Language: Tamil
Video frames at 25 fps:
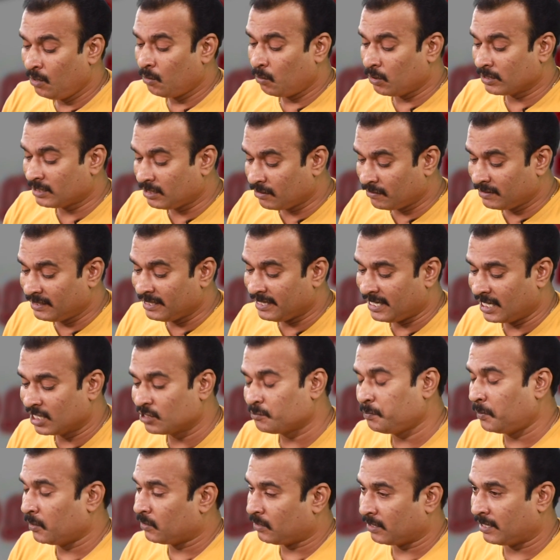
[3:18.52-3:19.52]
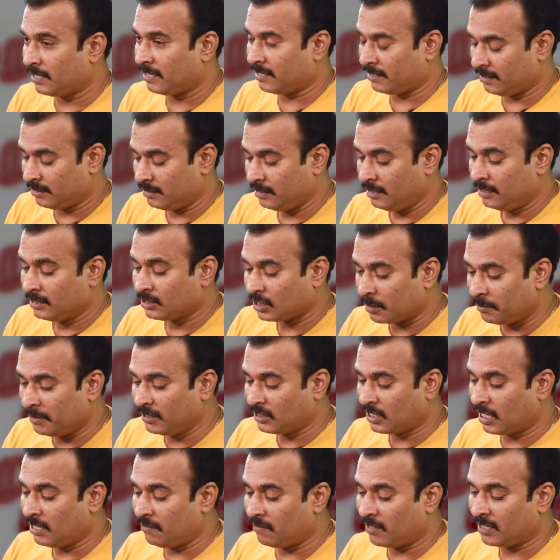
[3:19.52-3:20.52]
ஒருத்தர் வந்து கேஸ் போட்டிருக்காரு
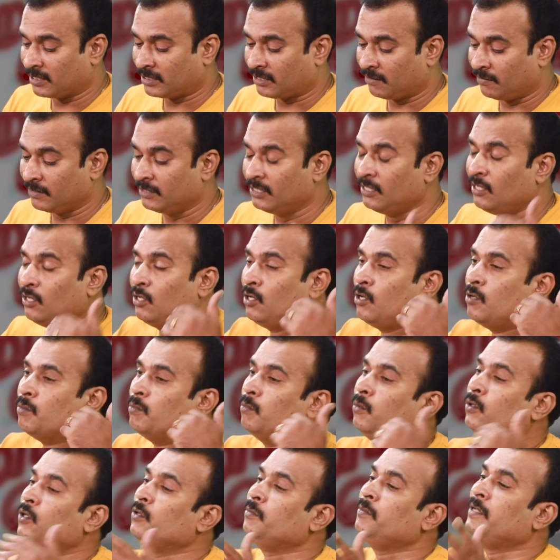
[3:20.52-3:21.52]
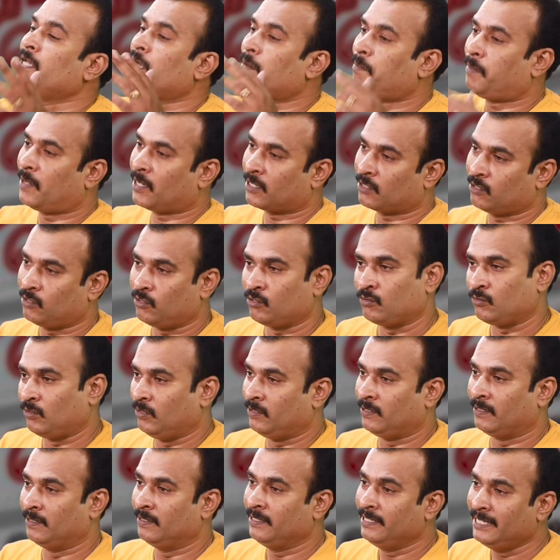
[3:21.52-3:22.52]
தமிழ் தாய் வார்த்தை வந்து முழுமையாக பாடணும்னு
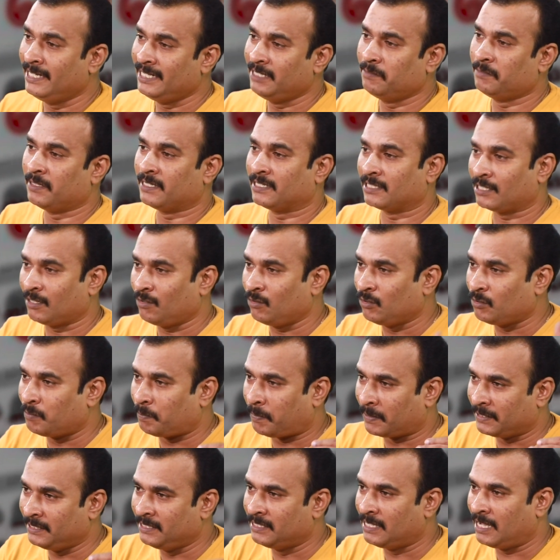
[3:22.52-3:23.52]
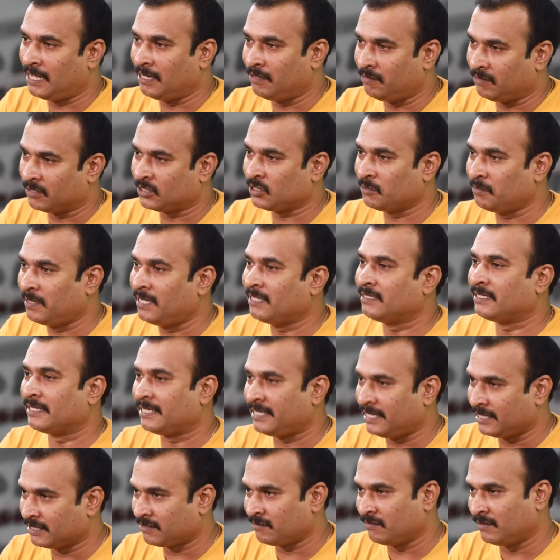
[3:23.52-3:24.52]
சொல்லிட்டு நீதிமன்றத்தில் ஒரு பதினாலு வருஷமாக அந்த
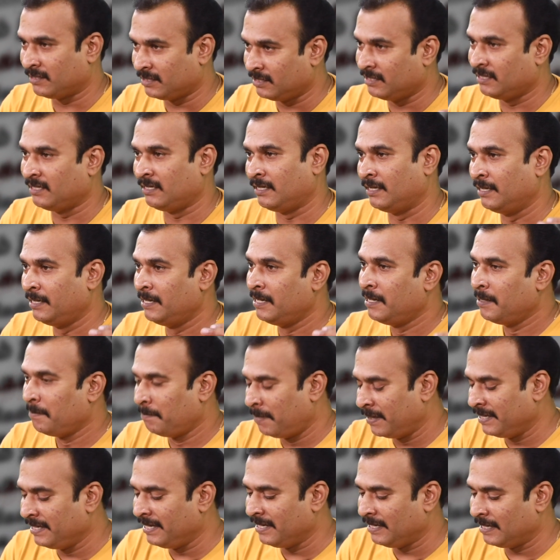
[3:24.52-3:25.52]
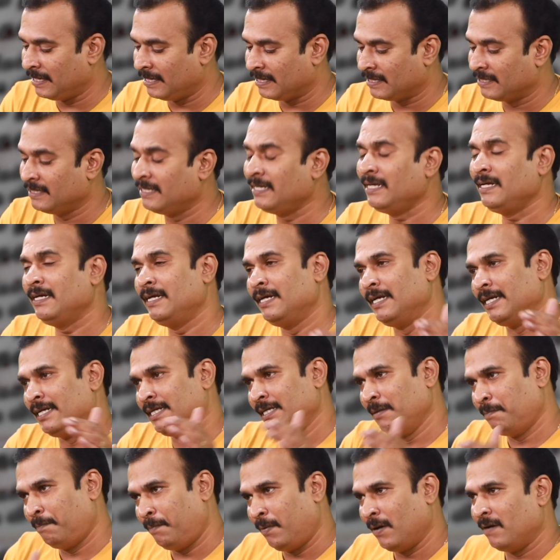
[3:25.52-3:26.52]
கேஸ் வந்து பெண்டிங்கில் இருந்து
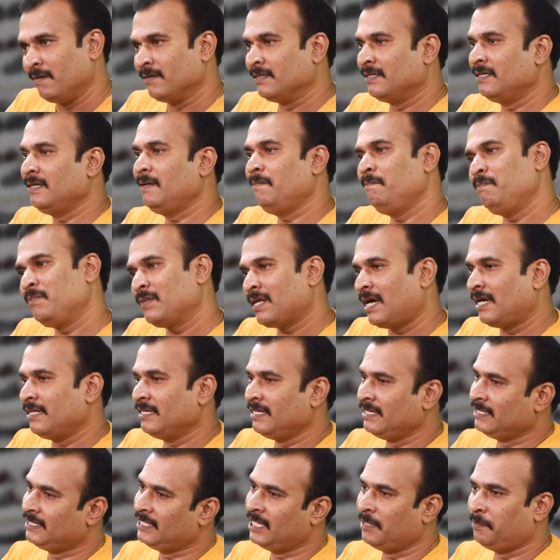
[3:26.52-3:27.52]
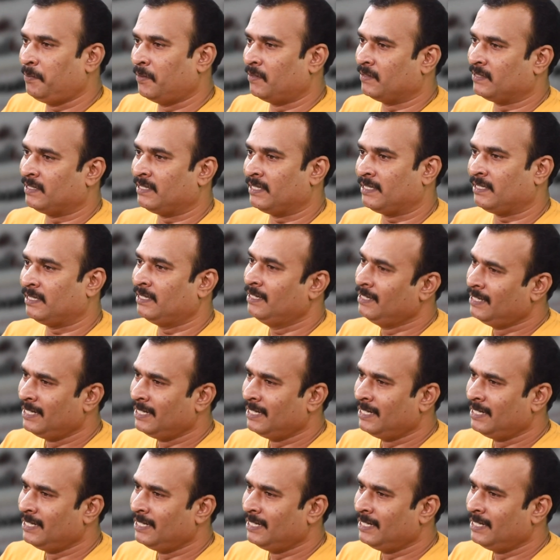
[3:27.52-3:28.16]
இப்போ வந்து அதுக்கு தீர்ப்பு வந்திருக்கு